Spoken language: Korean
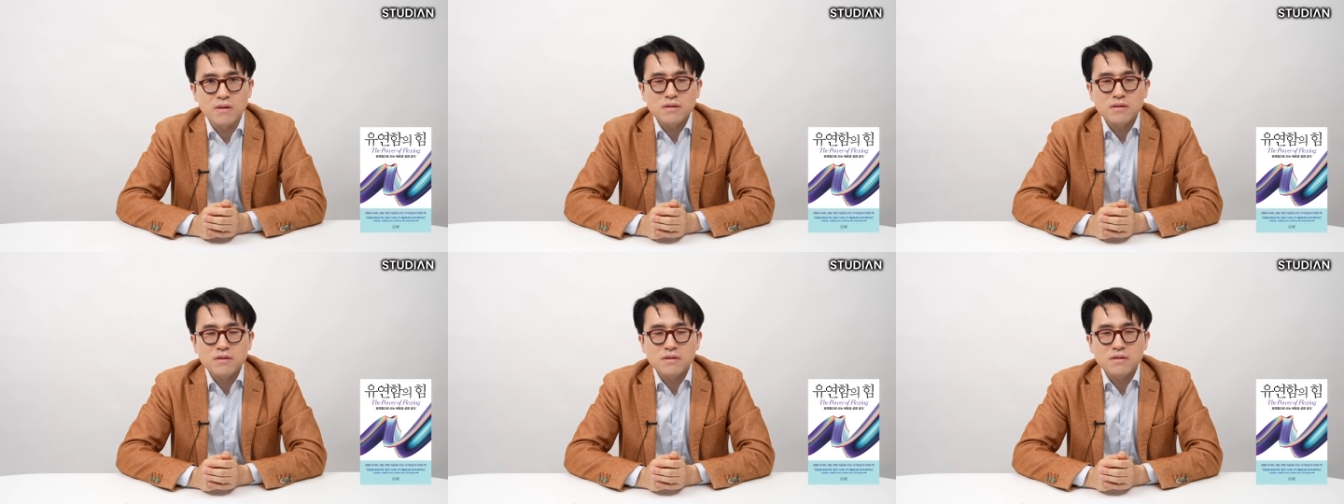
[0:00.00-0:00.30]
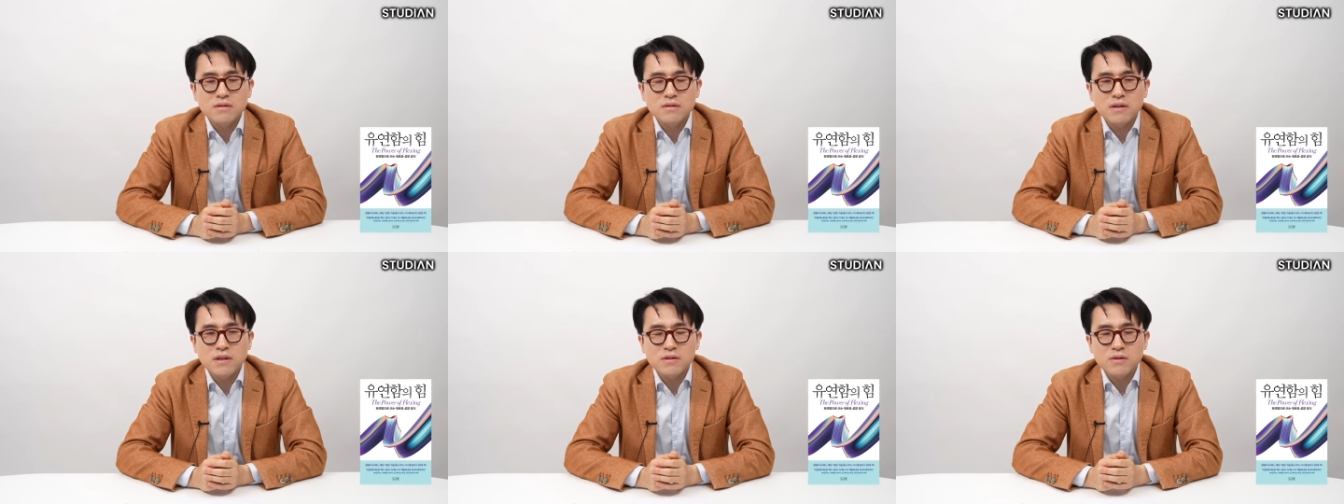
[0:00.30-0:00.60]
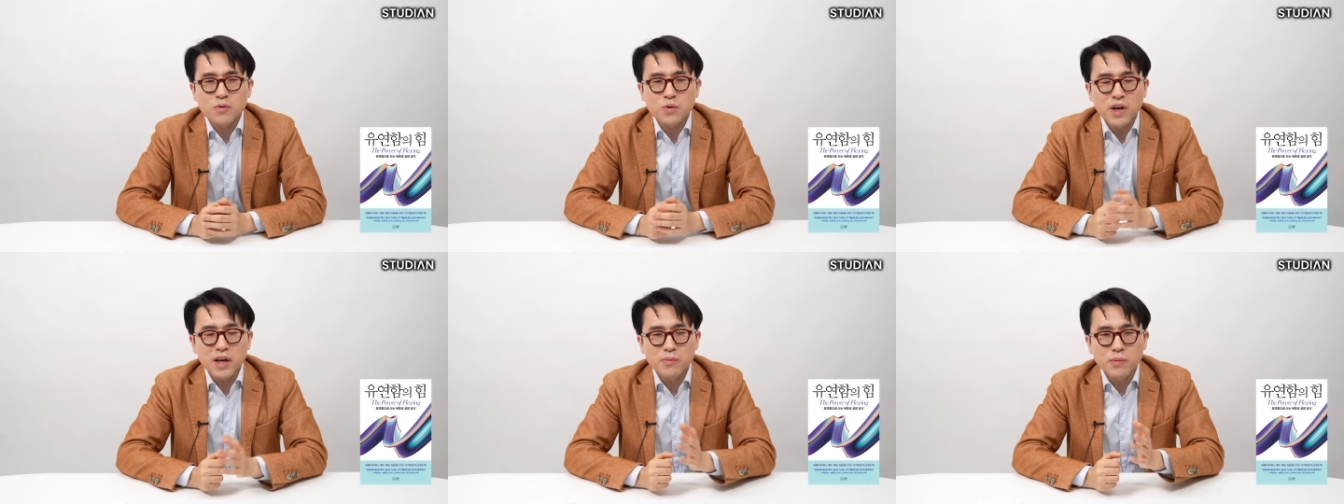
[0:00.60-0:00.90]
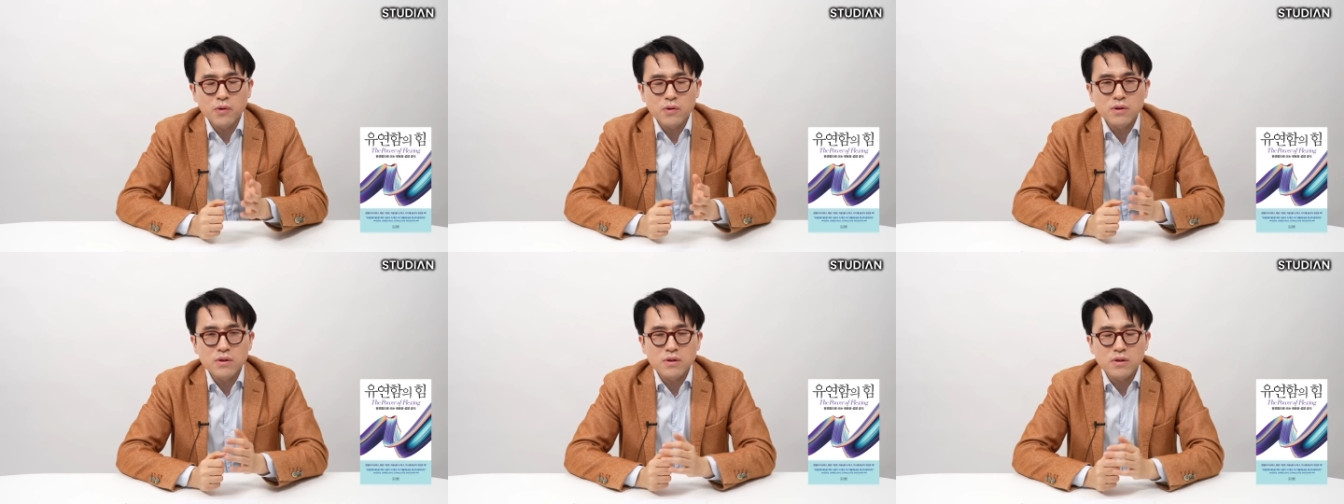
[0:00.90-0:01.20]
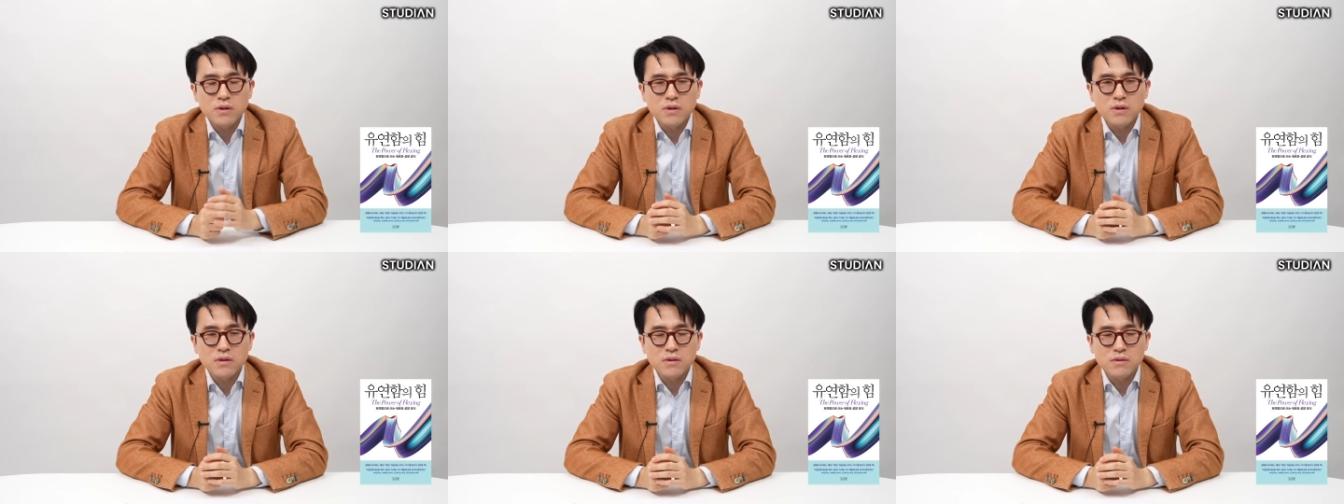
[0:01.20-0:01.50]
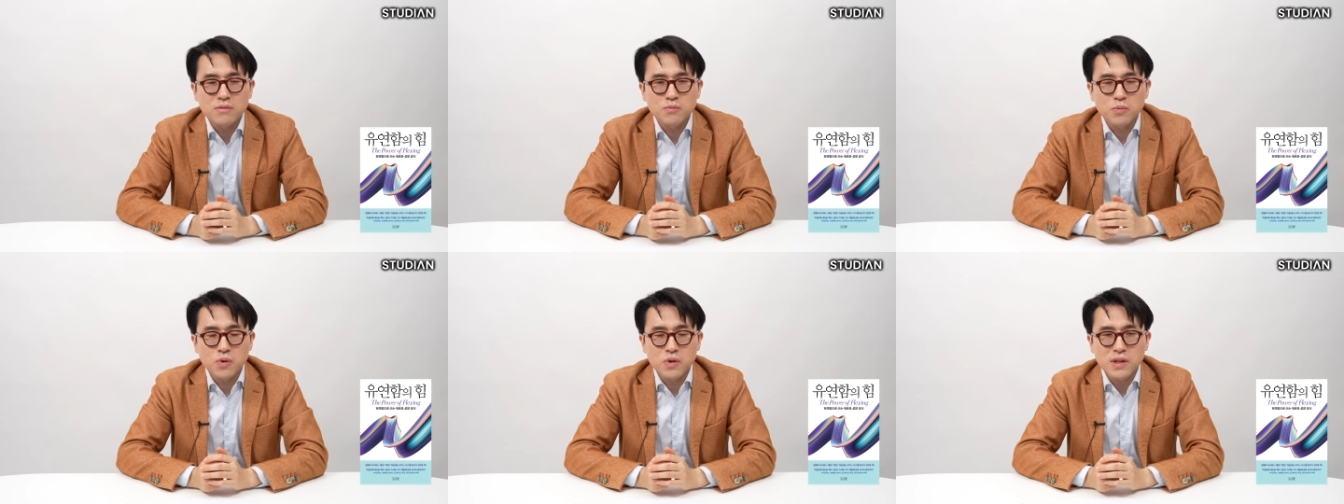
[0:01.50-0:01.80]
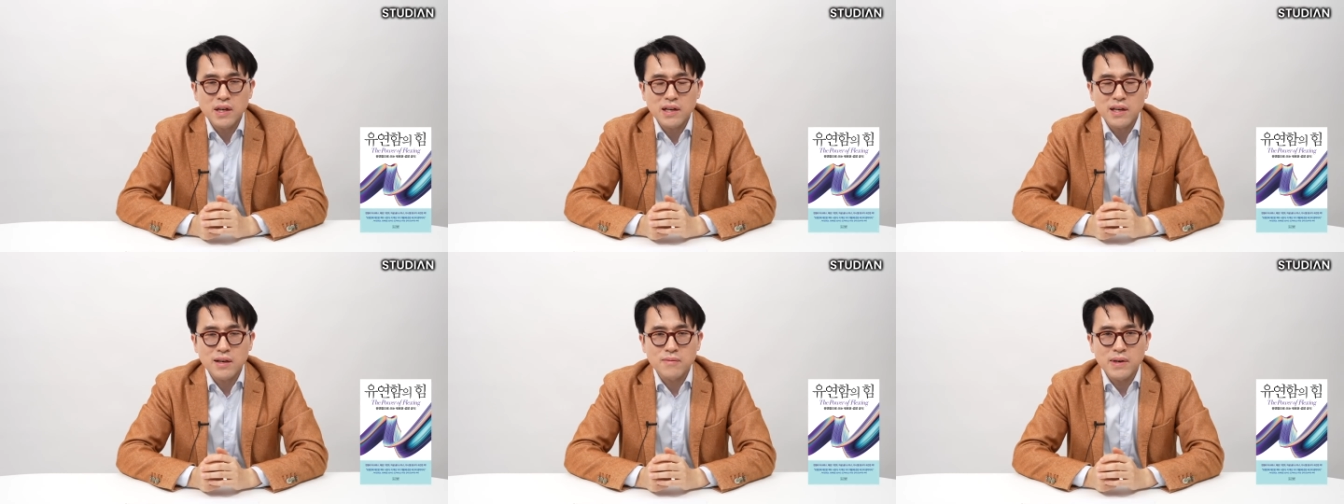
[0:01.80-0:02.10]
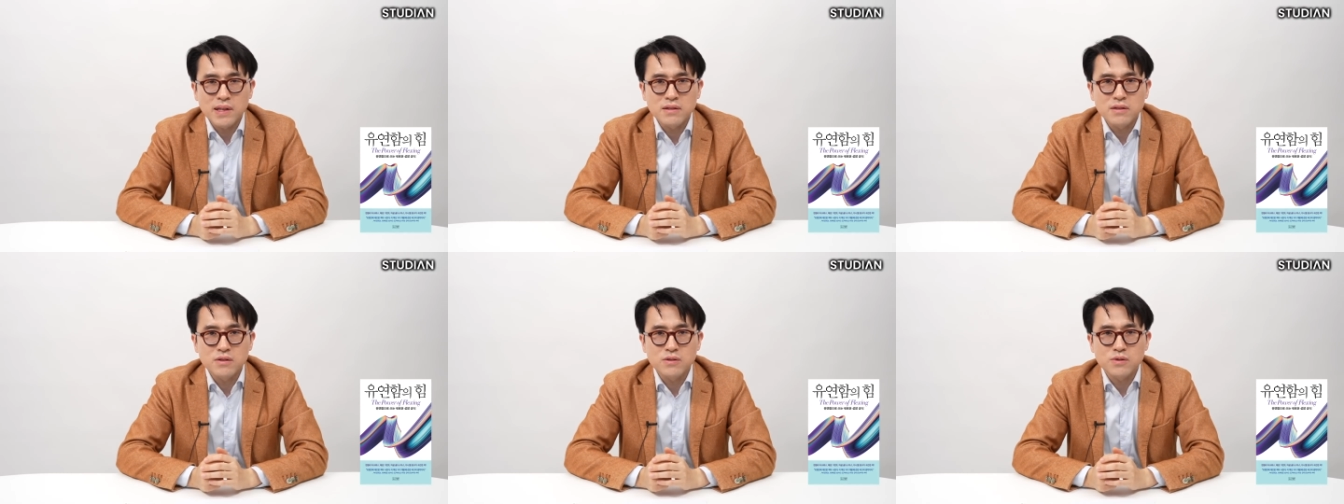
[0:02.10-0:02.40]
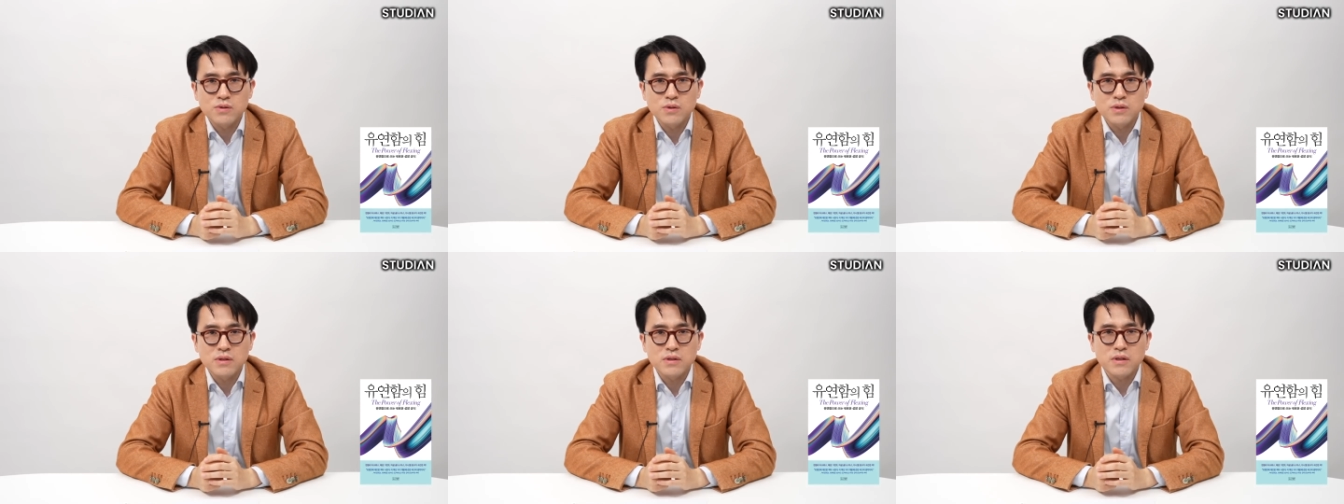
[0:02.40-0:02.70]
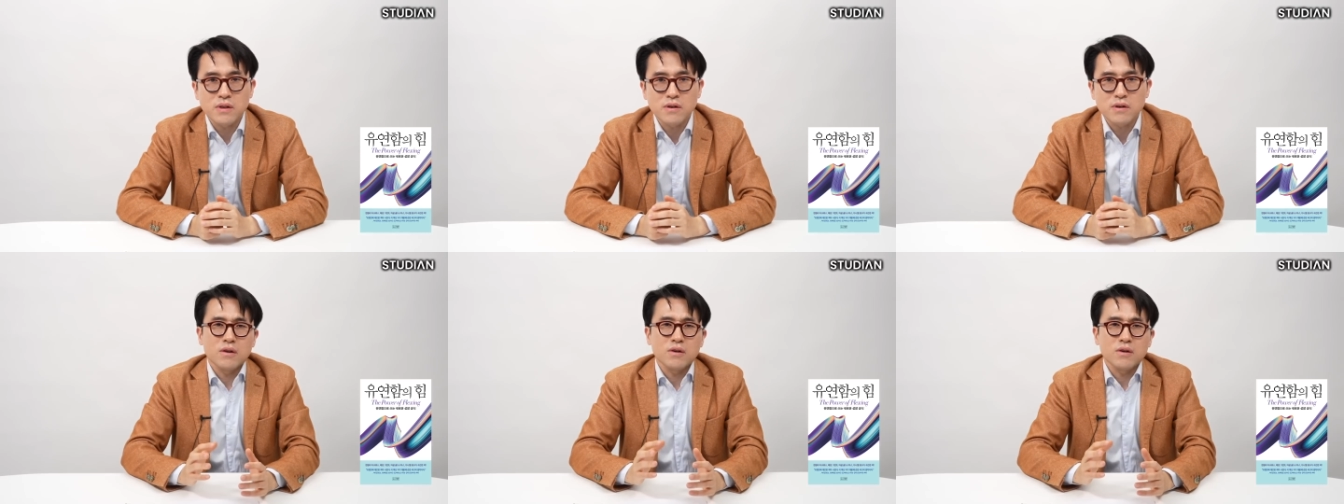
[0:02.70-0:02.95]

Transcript: 그래서 회복을 못하게 만들 수도 있어요.